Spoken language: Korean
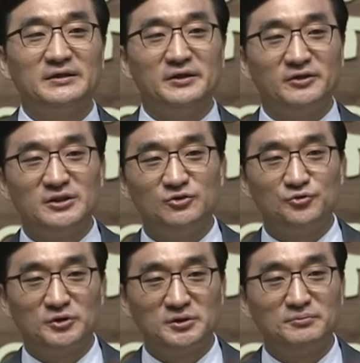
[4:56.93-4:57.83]
예언이
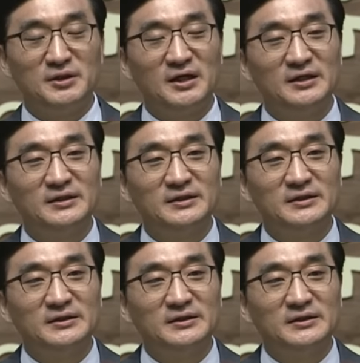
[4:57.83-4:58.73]
주어집니다.
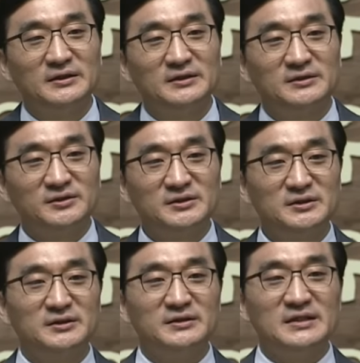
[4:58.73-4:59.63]

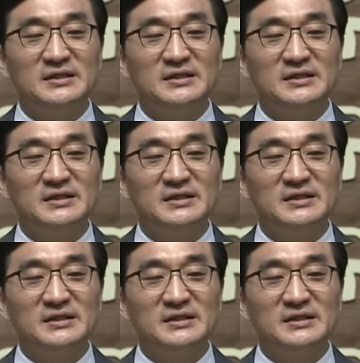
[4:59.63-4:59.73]
그것은